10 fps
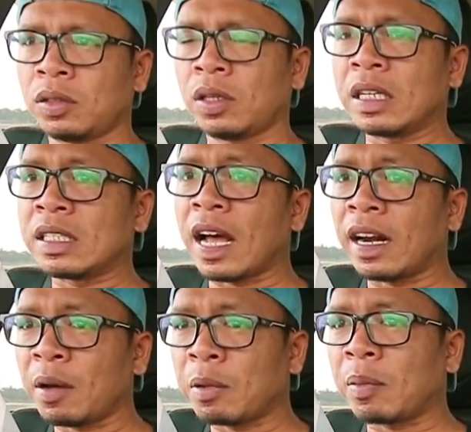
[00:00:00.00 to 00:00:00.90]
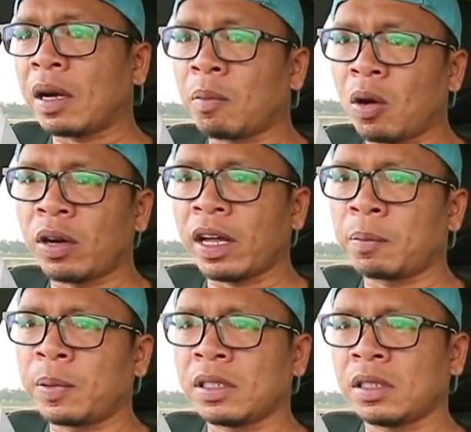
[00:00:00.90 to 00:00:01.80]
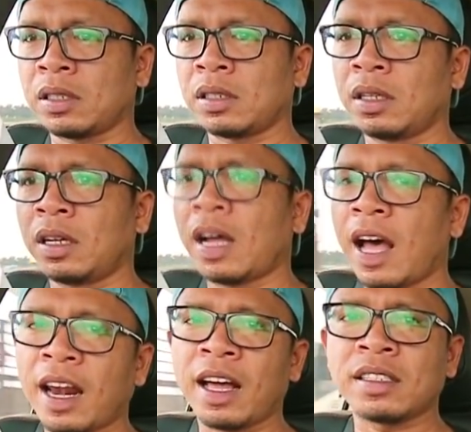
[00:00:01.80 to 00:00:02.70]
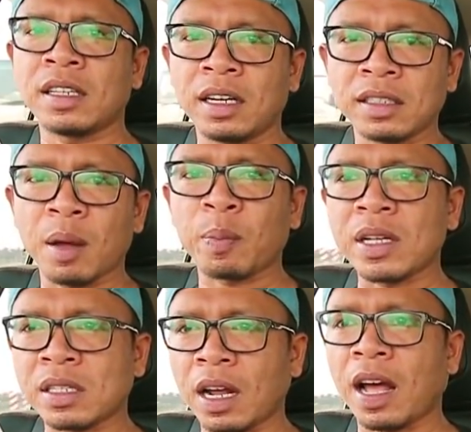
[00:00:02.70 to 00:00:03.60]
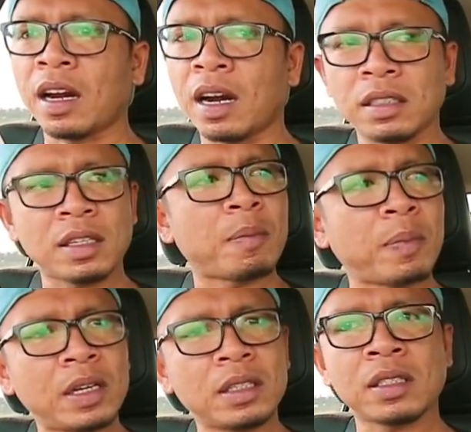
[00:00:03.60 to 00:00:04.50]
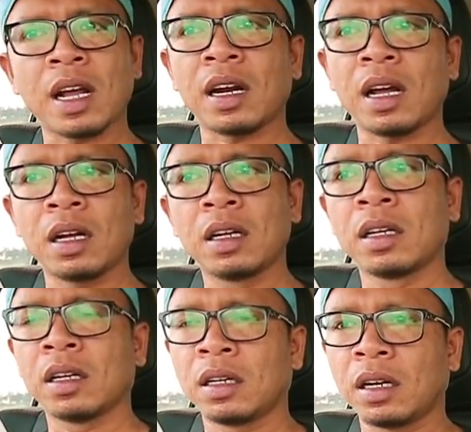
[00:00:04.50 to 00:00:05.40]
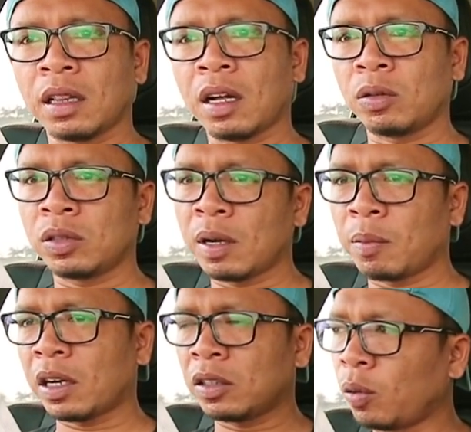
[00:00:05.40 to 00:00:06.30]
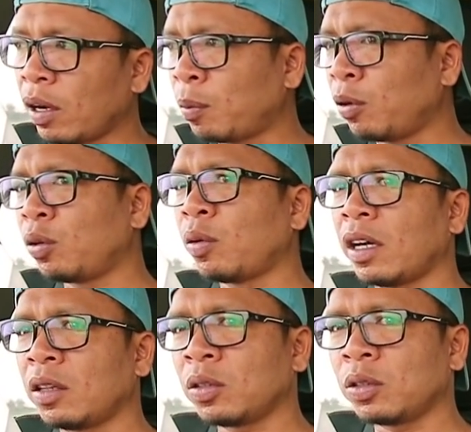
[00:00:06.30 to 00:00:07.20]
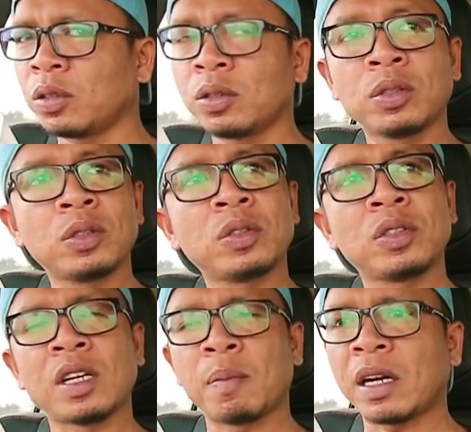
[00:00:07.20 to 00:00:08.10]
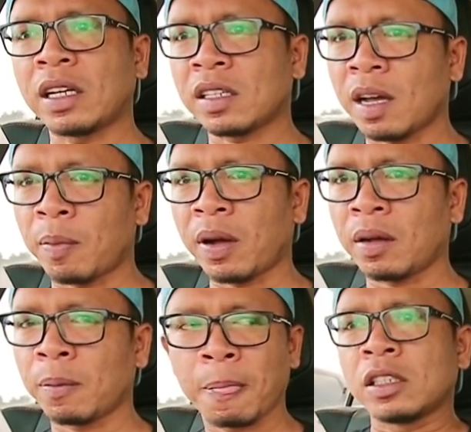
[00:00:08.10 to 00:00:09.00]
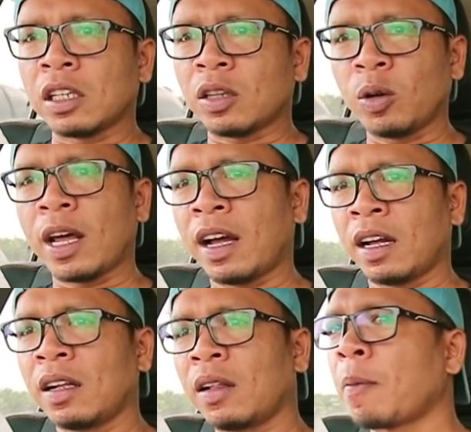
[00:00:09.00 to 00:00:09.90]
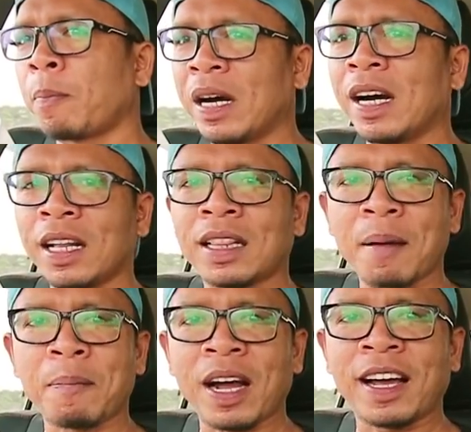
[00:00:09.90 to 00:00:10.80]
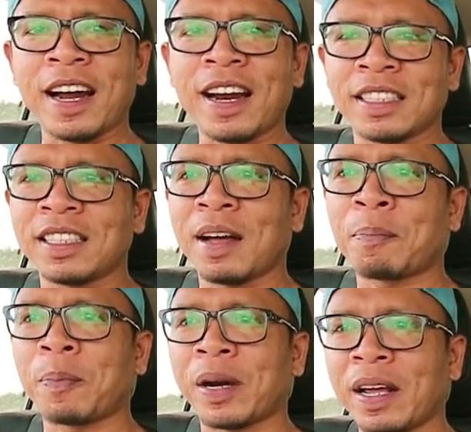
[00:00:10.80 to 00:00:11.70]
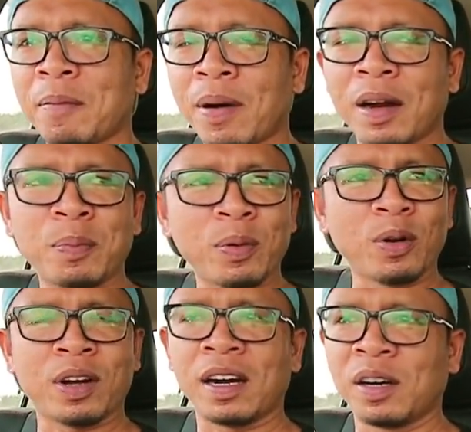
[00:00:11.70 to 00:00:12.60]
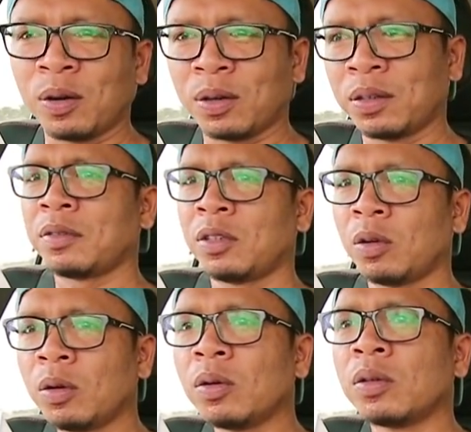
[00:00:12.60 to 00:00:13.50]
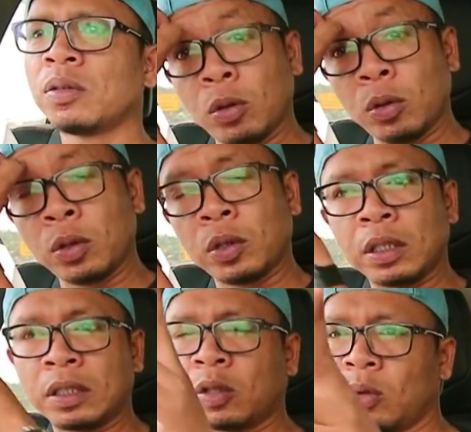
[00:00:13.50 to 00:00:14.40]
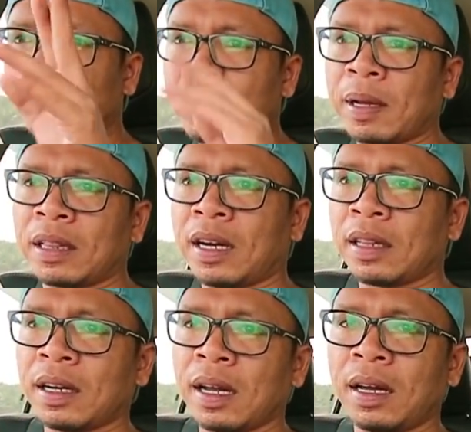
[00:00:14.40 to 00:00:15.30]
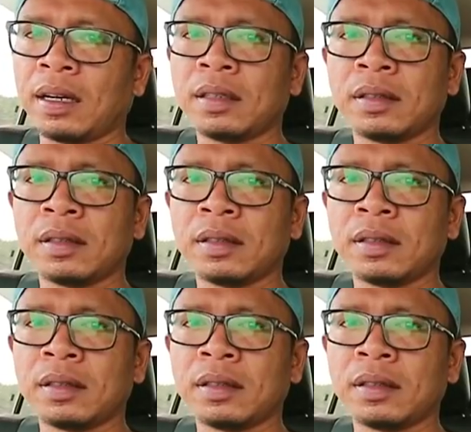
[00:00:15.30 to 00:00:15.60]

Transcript: rencana memang mau naik bis alhasil sampai sekarang sampai di sana tidak tahu zaman 2002 itu zamannya siapa disitulah betapa ganasnya preman Pulau Gadung dulu dulu, dulu memang terang-terangan